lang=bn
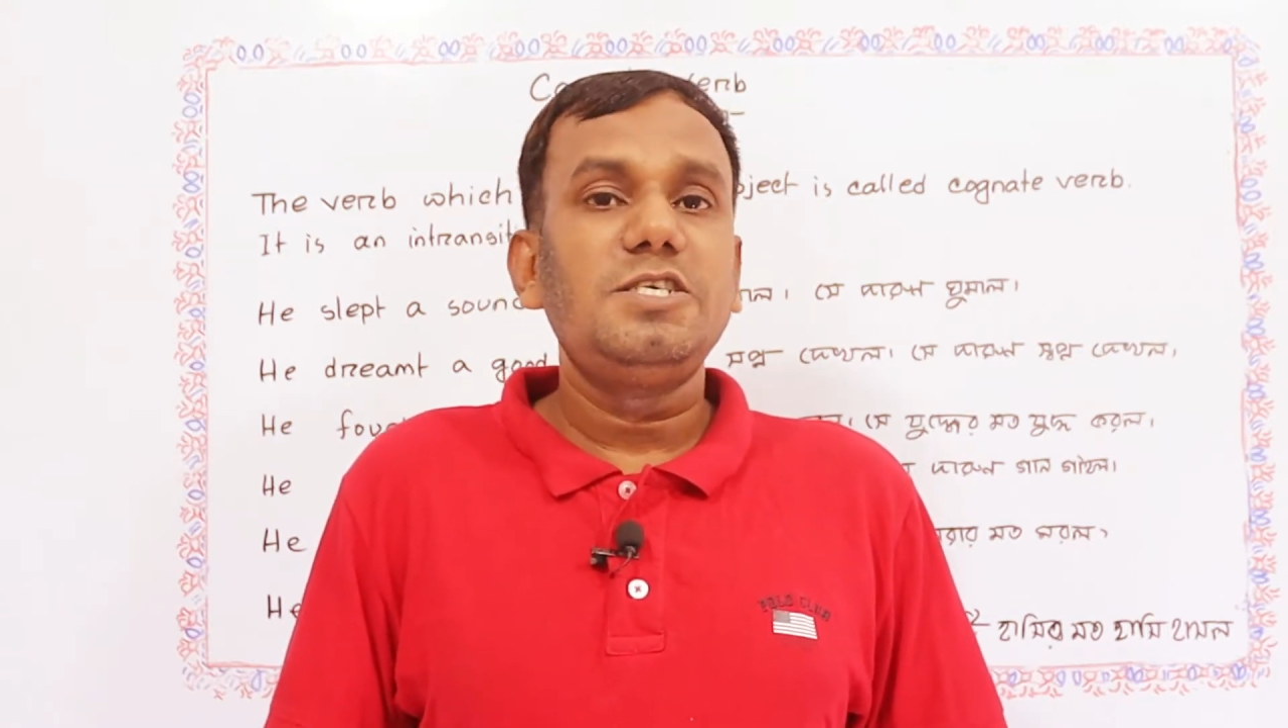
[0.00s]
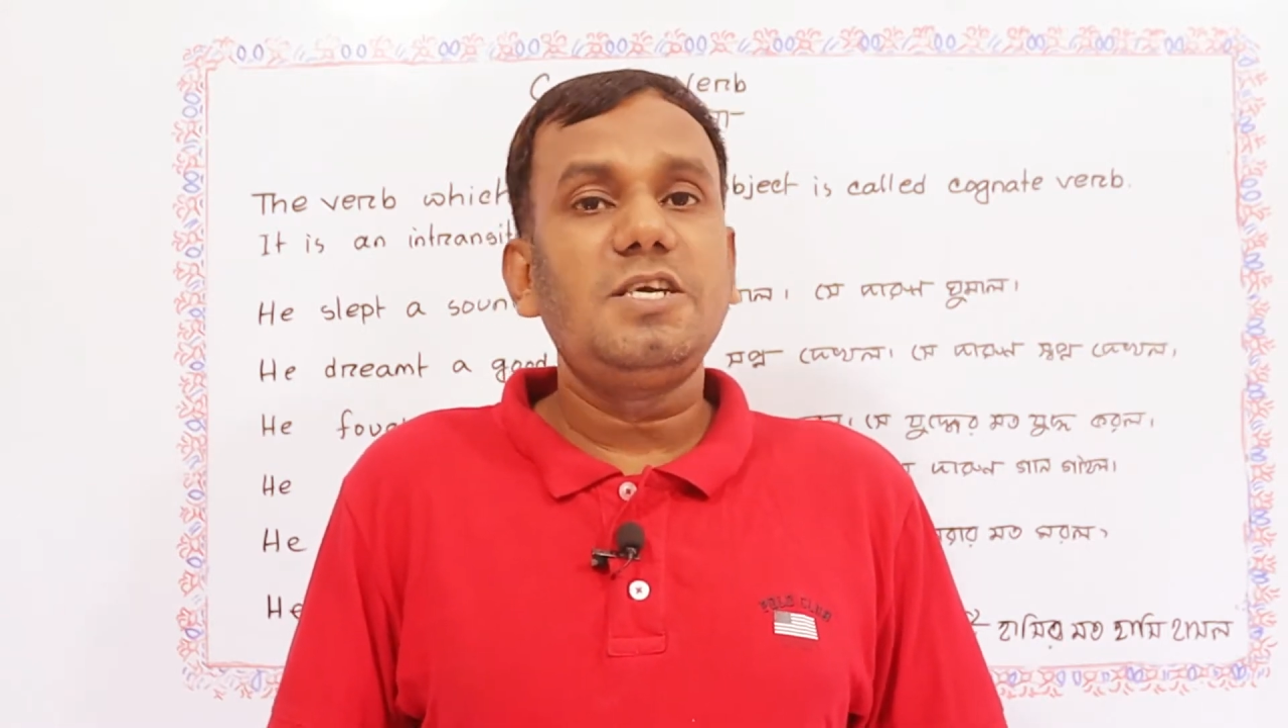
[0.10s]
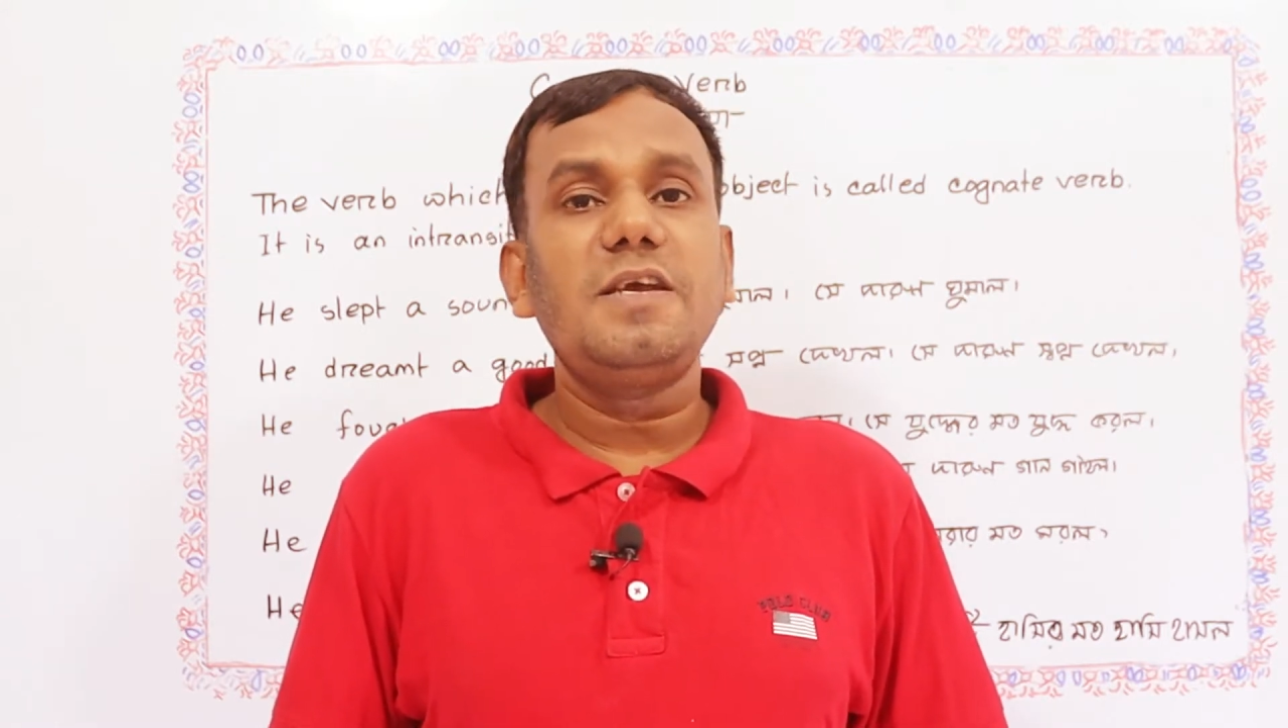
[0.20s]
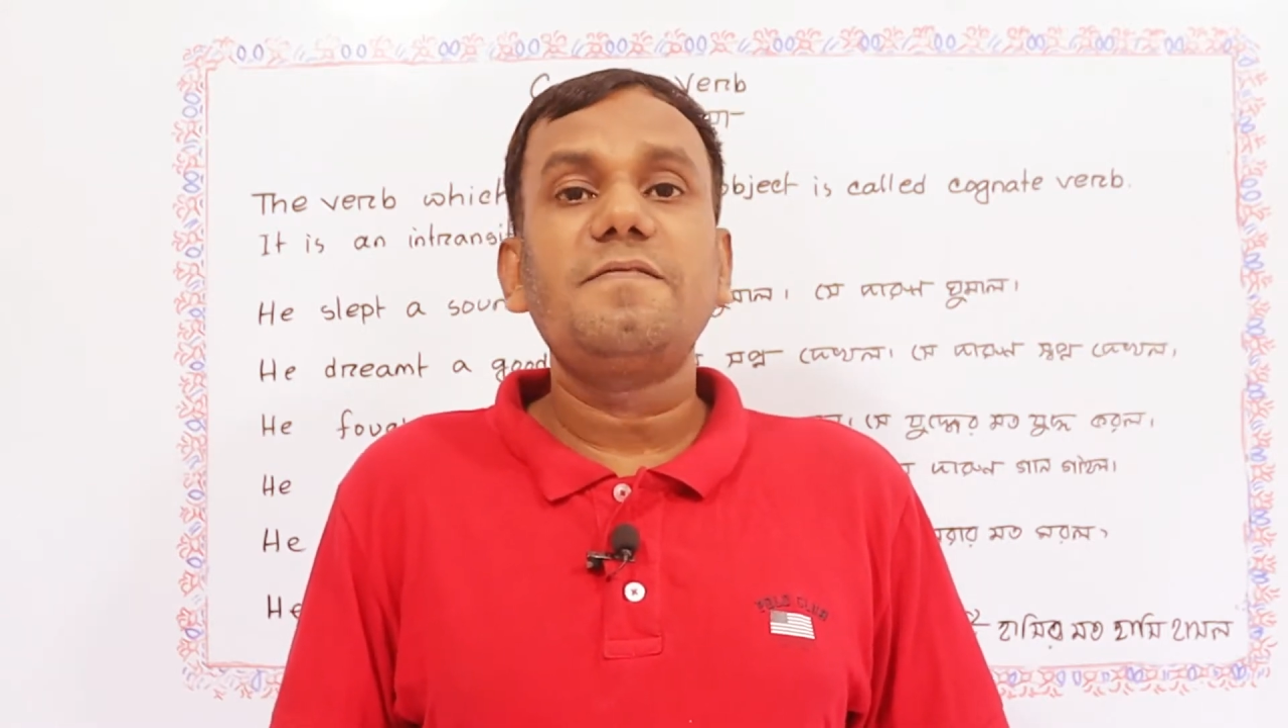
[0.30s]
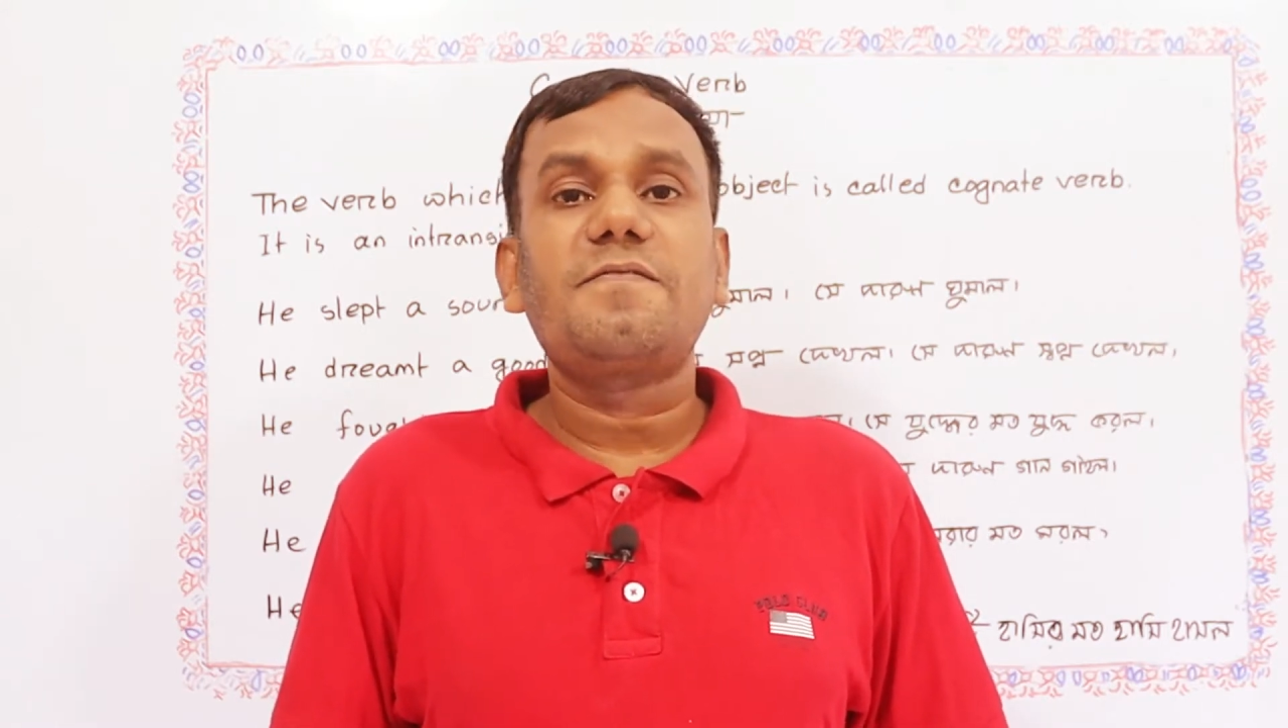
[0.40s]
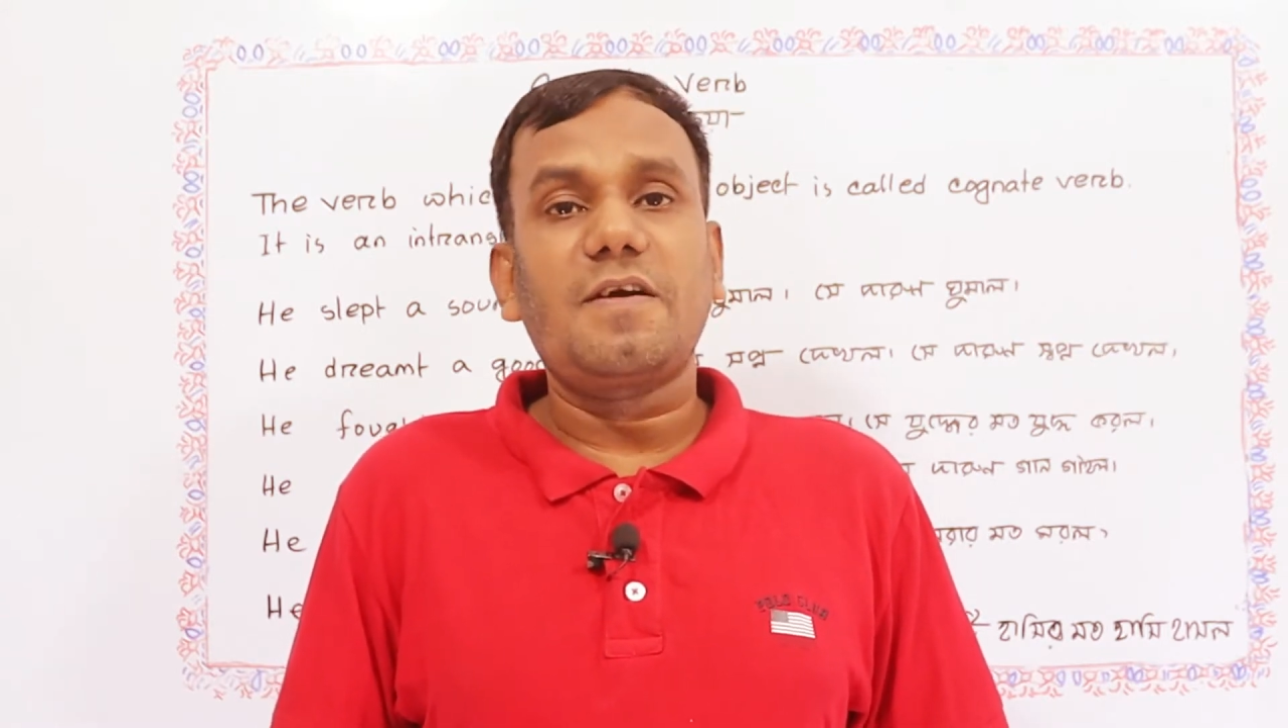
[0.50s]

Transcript: সেই